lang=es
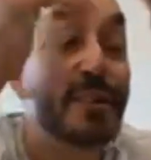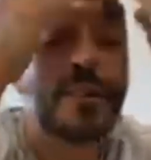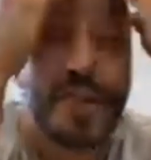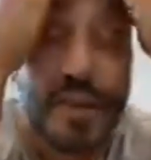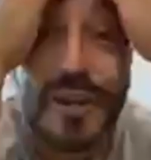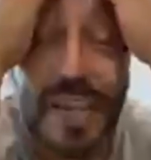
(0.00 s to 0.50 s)

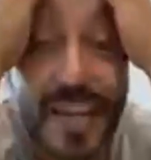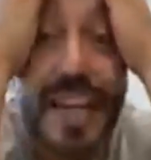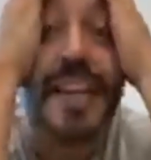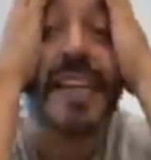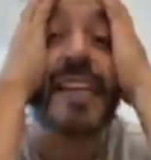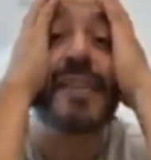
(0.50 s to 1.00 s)
Yo creo
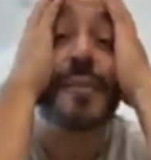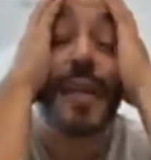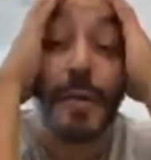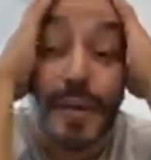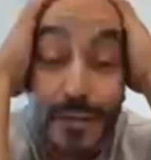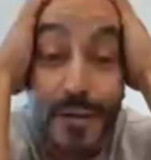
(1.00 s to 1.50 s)
que es
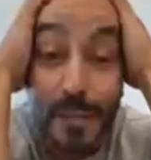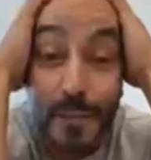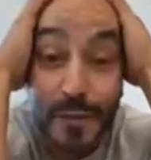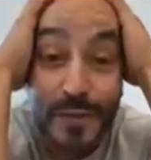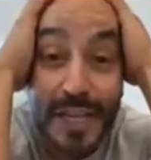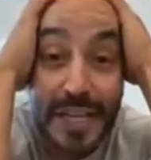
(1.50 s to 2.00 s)
una, es una
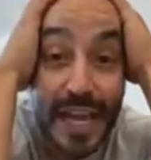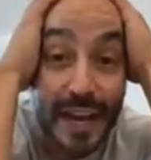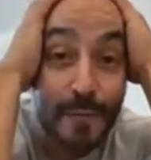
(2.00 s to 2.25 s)
pregunta que